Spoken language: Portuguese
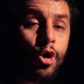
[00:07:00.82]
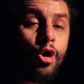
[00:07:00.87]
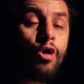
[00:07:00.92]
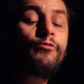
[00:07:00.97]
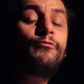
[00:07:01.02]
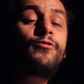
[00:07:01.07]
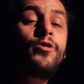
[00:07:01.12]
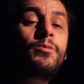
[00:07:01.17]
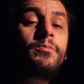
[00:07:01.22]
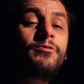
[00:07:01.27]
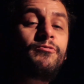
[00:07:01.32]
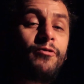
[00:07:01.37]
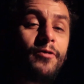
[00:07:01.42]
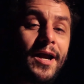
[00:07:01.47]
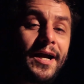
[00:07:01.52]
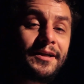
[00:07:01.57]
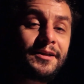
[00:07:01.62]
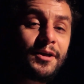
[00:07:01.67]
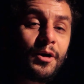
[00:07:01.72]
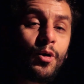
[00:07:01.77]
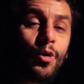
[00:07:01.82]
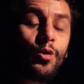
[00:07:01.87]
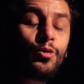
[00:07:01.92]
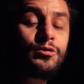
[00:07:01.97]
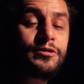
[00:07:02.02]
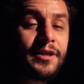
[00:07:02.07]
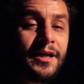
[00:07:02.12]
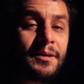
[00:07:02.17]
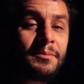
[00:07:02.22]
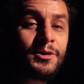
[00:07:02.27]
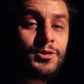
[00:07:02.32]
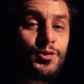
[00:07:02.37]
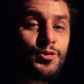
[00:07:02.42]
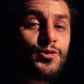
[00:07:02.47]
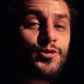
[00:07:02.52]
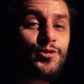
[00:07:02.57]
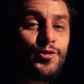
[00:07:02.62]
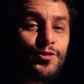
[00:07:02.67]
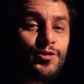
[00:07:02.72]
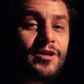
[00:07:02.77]
O filme flerta com o drama de
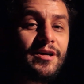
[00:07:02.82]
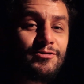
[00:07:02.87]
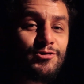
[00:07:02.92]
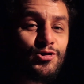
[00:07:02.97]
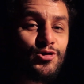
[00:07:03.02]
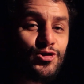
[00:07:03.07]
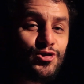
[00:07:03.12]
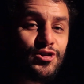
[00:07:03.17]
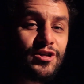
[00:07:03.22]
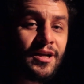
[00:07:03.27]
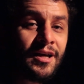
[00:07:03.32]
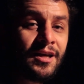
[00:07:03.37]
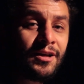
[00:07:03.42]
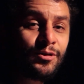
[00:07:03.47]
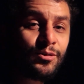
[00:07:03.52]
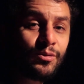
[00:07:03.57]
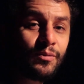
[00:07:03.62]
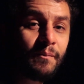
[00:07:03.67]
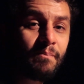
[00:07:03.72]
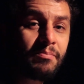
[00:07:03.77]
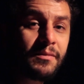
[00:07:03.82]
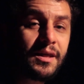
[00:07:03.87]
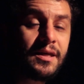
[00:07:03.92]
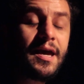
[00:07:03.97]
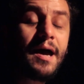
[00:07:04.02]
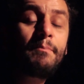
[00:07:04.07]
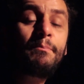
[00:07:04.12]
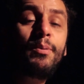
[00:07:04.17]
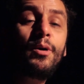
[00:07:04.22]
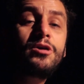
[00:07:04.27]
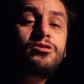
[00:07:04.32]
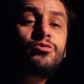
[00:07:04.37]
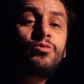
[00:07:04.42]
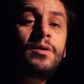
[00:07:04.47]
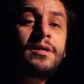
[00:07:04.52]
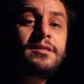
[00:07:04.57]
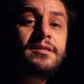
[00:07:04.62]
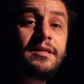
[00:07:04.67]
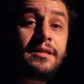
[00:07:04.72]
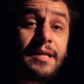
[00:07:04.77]
um estudante de direito, que após
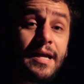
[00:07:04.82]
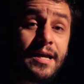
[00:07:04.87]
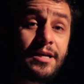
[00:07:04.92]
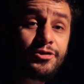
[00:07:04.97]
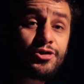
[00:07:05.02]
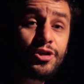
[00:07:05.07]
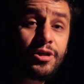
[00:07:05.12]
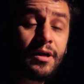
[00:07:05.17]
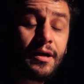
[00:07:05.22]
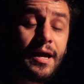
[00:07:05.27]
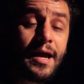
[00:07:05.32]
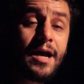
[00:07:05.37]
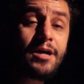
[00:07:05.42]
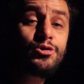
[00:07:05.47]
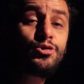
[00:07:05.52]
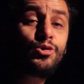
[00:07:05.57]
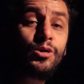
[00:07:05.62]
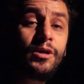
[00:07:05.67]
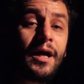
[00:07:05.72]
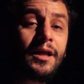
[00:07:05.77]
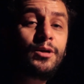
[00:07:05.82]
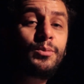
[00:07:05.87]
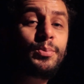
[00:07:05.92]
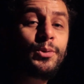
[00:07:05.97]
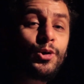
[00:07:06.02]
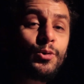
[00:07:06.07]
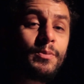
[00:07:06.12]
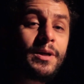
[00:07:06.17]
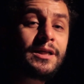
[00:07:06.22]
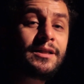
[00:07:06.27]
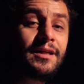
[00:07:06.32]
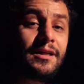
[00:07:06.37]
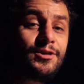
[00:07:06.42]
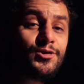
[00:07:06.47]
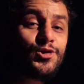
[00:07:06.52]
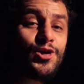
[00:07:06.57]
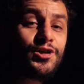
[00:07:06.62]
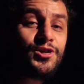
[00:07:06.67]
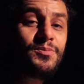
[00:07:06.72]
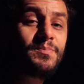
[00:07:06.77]
um acidente é ajudado por uma
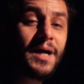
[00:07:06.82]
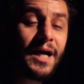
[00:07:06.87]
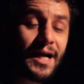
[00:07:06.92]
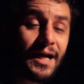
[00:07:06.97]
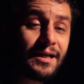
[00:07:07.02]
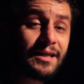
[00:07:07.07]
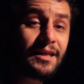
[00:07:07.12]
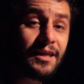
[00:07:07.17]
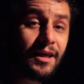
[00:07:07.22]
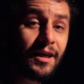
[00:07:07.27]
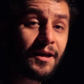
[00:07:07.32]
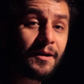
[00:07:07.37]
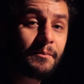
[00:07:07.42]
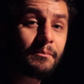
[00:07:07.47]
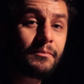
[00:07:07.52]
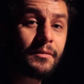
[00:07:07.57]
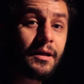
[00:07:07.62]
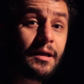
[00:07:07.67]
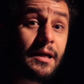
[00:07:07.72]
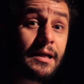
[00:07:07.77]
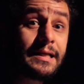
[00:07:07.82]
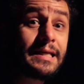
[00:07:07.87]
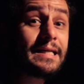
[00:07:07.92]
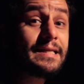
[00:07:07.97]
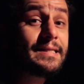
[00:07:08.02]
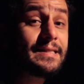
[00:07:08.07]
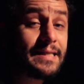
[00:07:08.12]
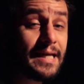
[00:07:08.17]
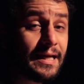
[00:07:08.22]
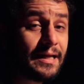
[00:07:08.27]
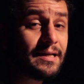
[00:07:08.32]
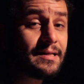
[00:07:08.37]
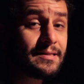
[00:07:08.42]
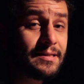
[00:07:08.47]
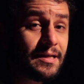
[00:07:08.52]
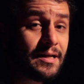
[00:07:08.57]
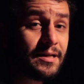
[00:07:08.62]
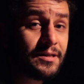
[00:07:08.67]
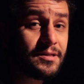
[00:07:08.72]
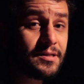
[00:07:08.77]
inteligente macaquinha, que
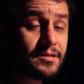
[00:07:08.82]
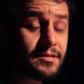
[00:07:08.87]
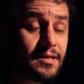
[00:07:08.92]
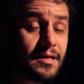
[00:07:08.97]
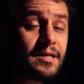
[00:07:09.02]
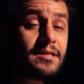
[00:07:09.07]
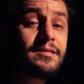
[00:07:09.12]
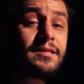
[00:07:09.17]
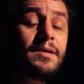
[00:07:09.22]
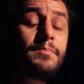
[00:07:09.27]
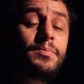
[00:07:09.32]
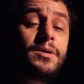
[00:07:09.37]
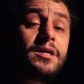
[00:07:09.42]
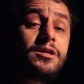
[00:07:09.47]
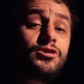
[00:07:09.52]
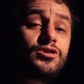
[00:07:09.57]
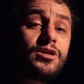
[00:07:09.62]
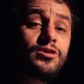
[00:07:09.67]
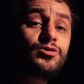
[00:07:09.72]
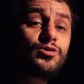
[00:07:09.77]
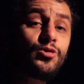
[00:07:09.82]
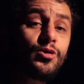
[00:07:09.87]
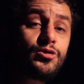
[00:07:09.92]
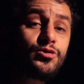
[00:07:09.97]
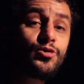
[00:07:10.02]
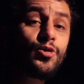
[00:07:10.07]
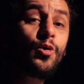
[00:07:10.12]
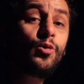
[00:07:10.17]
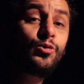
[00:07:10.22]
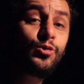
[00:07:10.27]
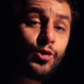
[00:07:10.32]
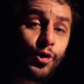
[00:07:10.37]
cenas antes recebia injeções com